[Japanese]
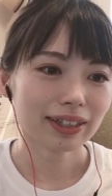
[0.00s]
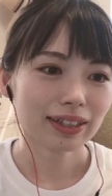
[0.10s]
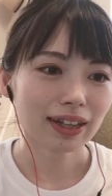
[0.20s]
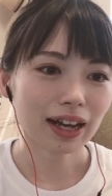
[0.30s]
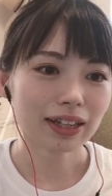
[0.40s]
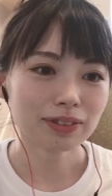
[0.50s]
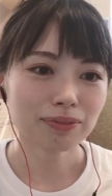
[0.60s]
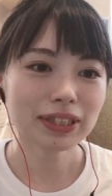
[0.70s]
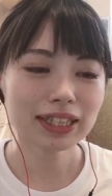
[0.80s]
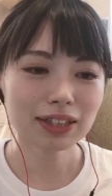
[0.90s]
あの
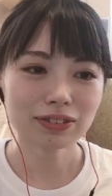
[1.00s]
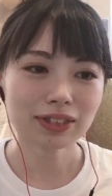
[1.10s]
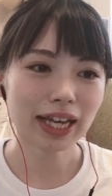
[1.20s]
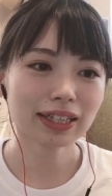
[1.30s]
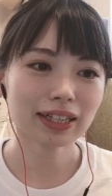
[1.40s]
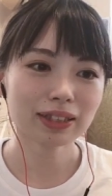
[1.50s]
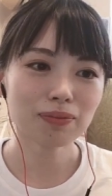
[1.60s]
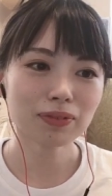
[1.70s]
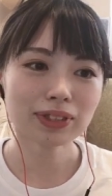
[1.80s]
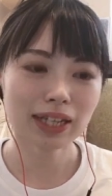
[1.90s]
みんなの歌い方
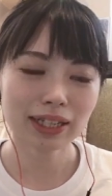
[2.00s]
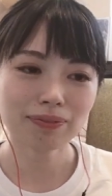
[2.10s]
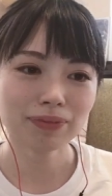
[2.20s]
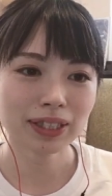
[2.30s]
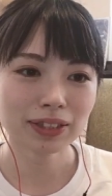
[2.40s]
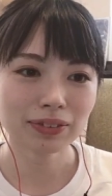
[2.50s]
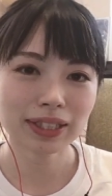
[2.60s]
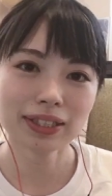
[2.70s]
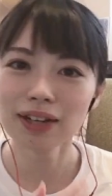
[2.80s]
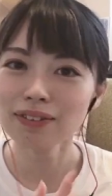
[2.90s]
もさやっぱりそれ
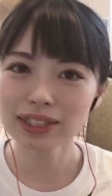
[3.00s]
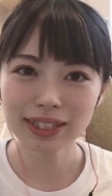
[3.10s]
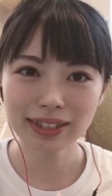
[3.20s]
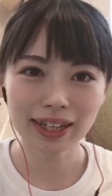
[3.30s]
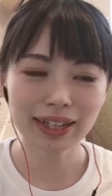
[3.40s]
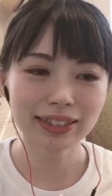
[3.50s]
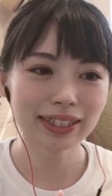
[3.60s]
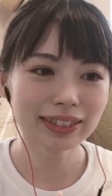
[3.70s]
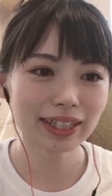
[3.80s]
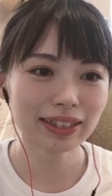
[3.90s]
に合わせて
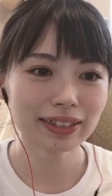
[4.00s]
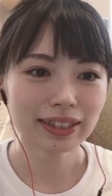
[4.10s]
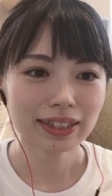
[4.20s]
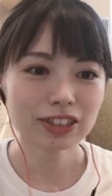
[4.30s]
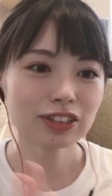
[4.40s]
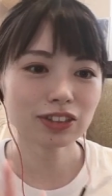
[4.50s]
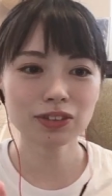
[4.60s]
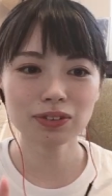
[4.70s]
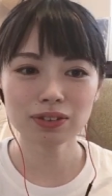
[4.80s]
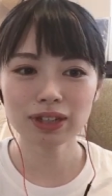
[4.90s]
全然通
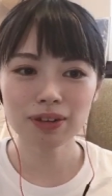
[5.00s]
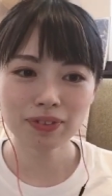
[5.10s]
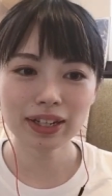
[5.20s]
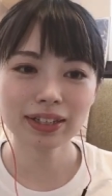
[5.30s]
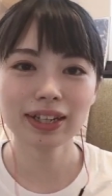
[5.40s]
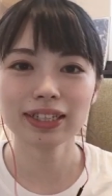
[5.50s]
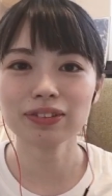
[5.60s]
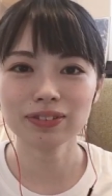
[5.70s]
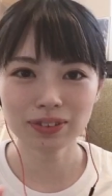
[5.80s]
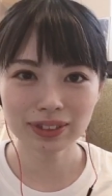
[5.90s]
常の「頑張れない
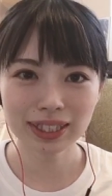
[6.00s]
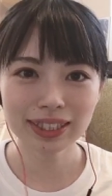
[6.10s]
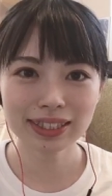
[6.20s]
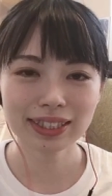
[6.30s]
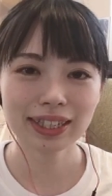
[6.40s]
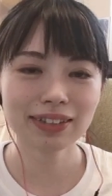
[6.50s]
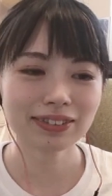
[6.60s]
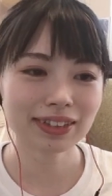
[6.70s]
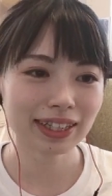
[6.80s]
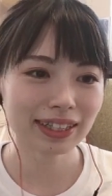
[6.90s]
よ」と全然違
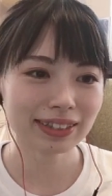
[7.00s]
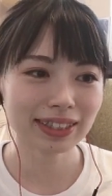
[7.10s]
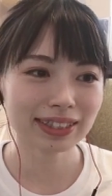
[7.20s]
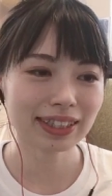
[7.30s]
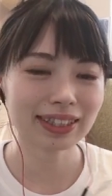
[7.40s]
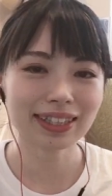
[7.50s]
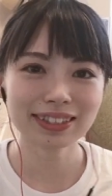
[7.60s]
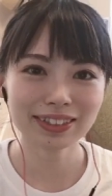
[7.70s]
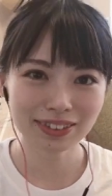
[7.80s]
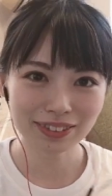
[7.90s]
う歌い方してたり
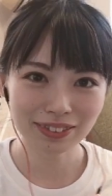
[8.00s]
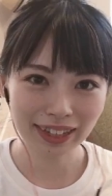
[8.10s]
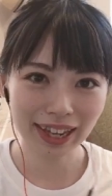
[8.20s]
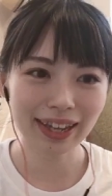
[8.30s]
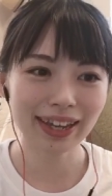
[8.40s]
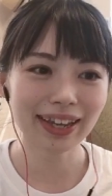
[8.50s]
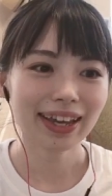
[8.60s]
するので